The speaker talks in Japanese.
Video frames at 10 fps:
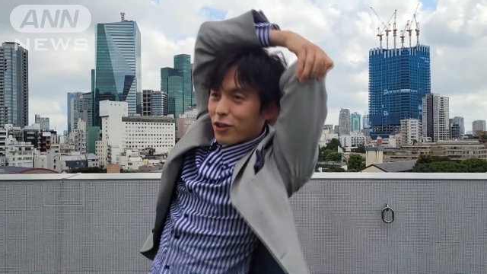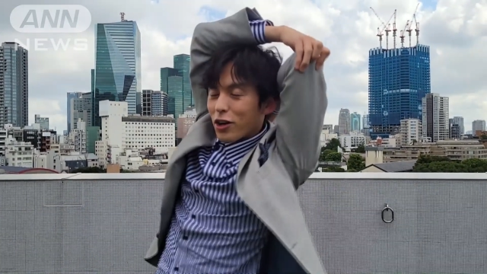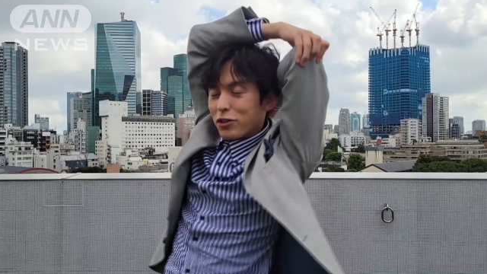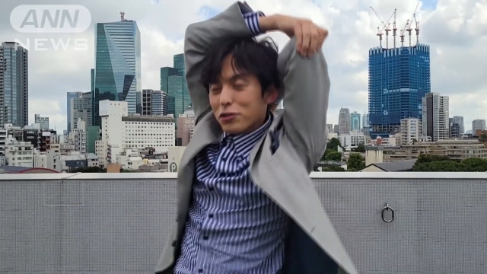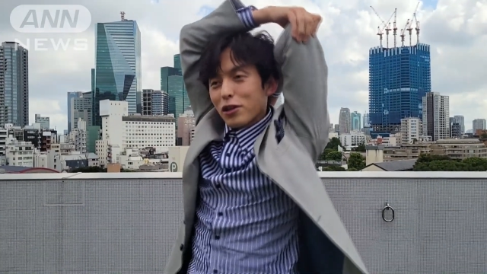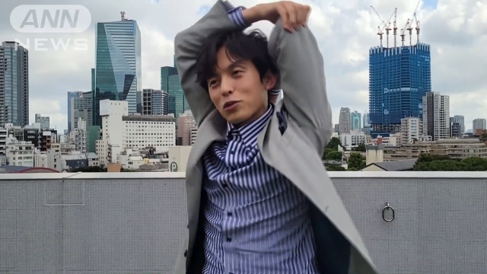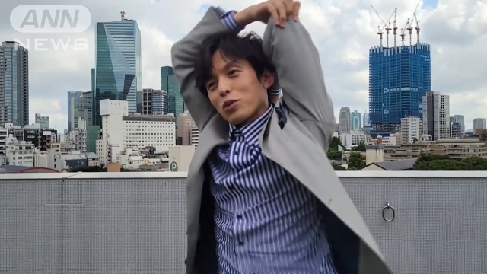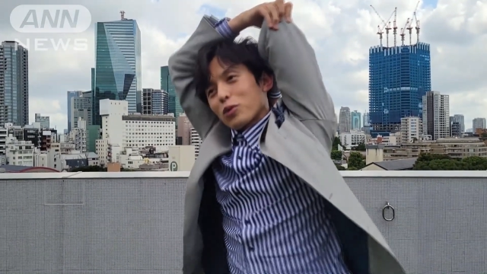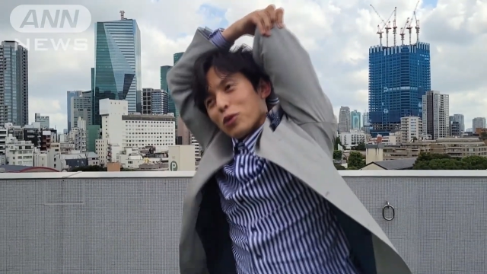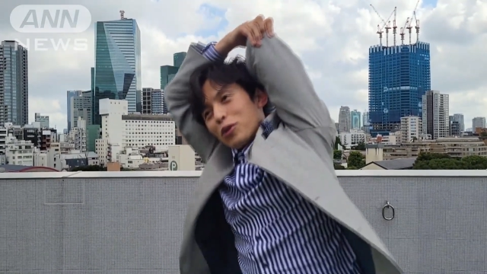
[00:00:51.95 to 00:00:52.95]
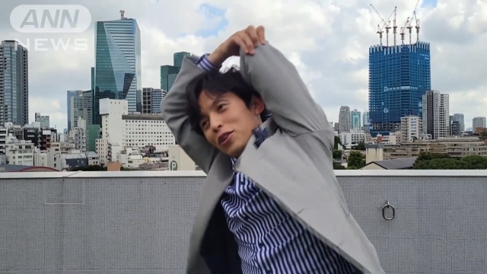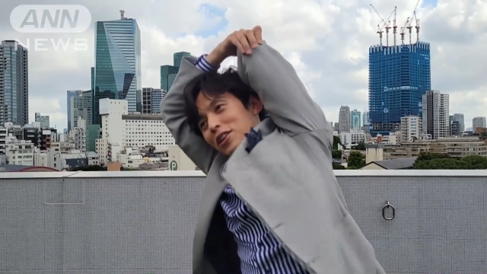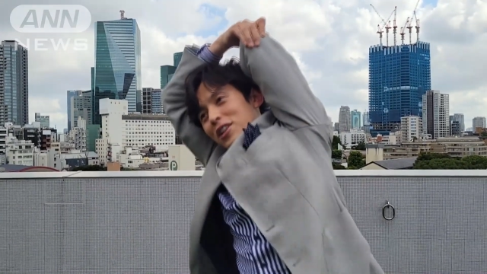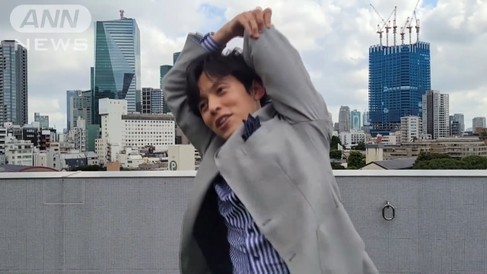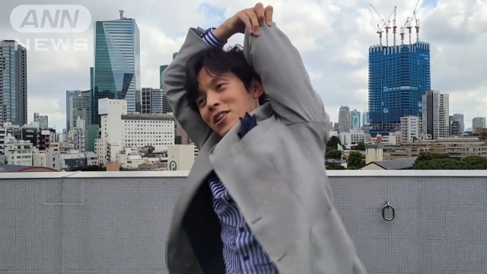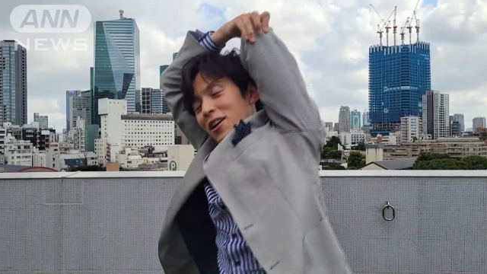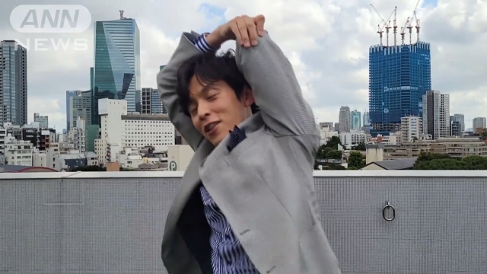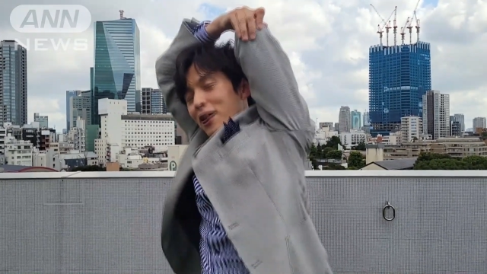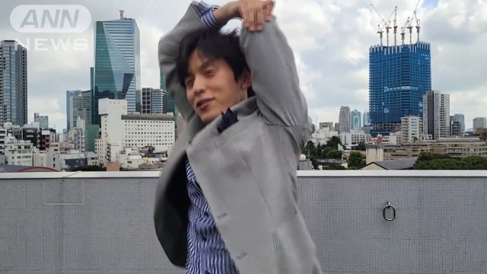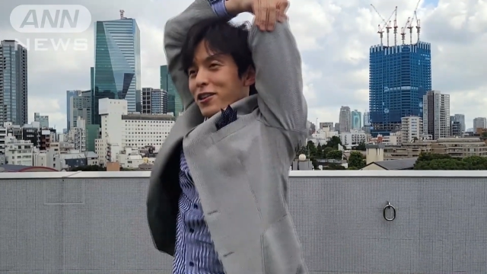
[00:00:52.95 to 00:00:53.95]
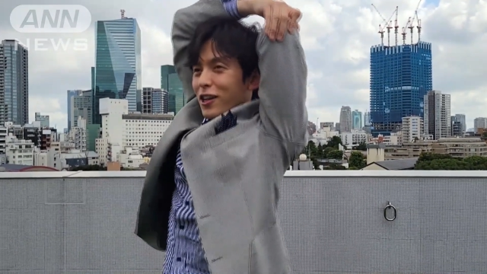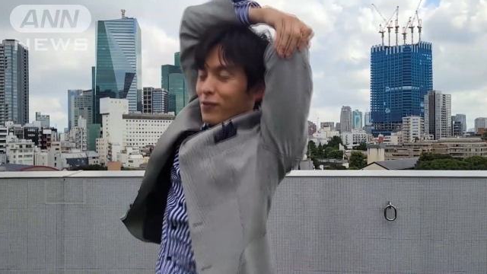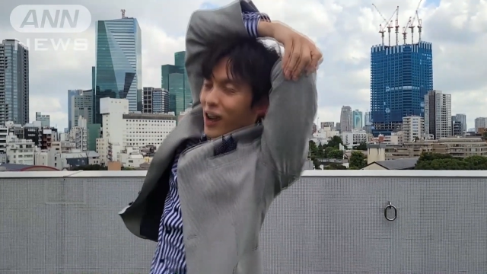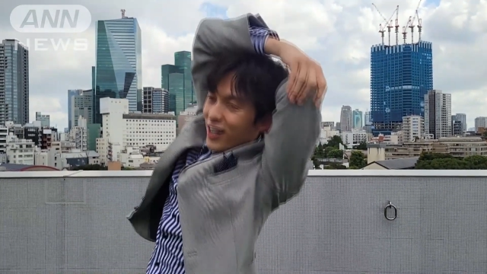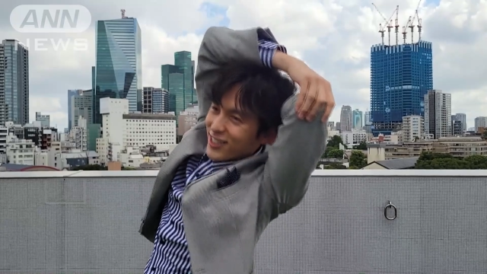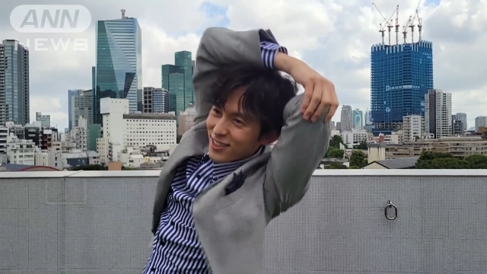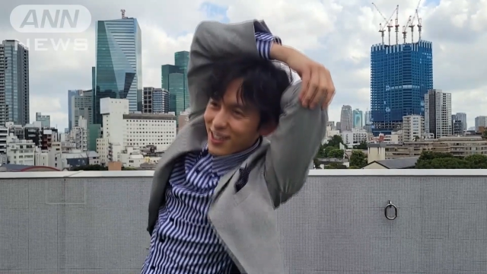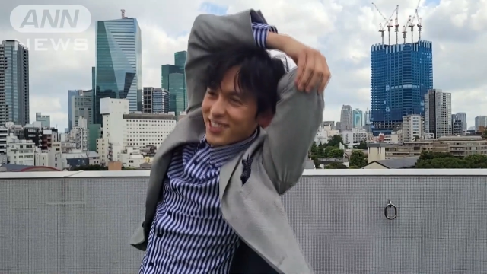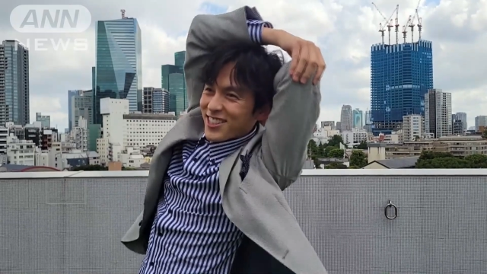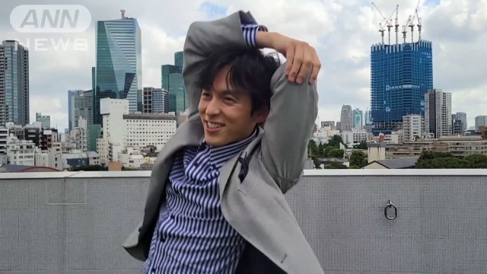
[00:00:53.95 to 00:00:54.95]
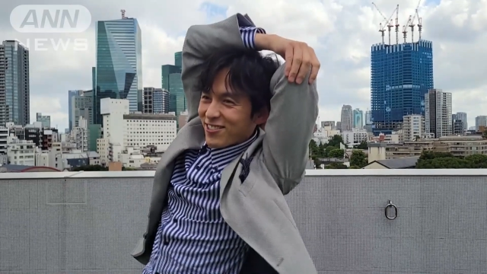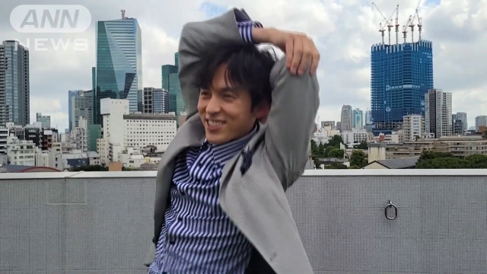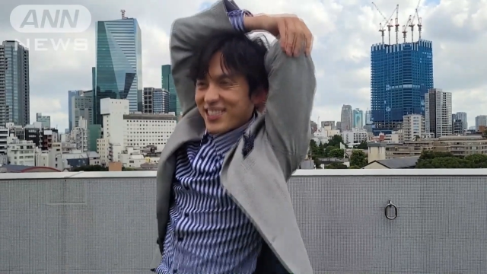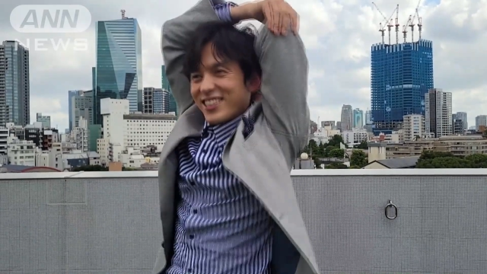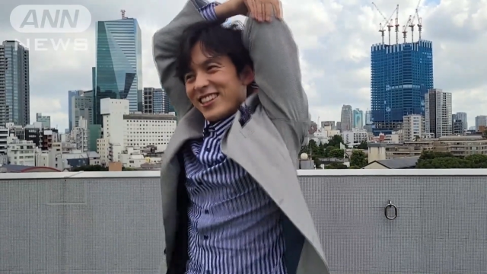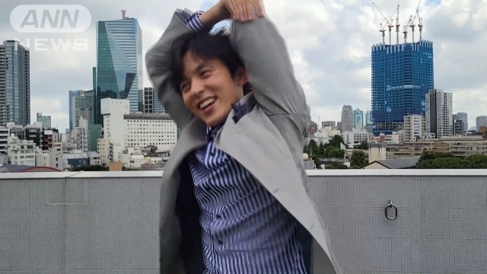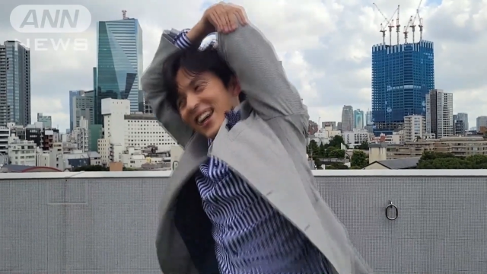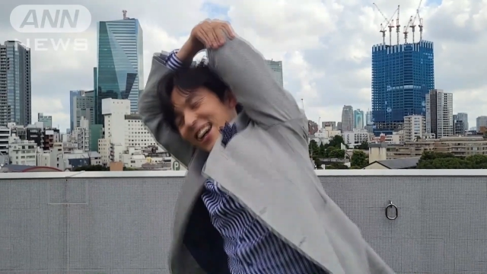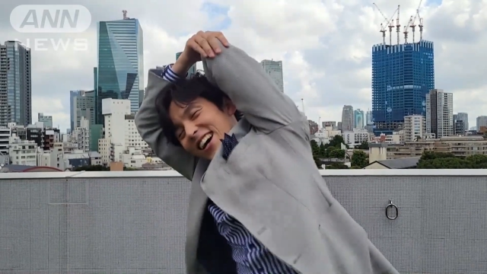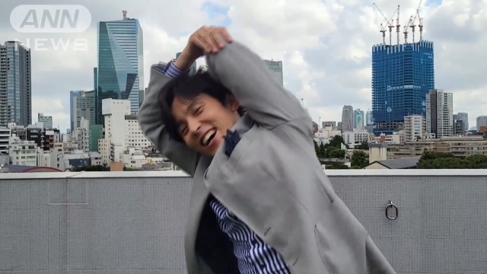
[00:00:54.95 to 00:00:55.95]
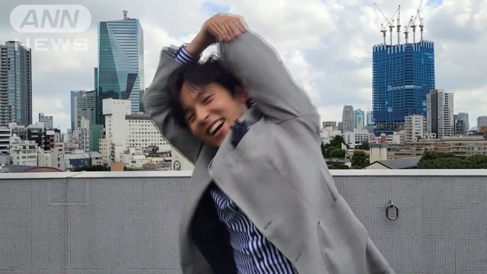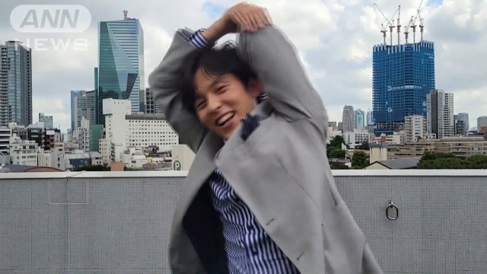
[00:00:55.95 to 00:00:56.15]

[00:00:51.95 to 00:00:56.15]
かゆさちょっと気にならなくなったかもあストレッチ気持ちいいな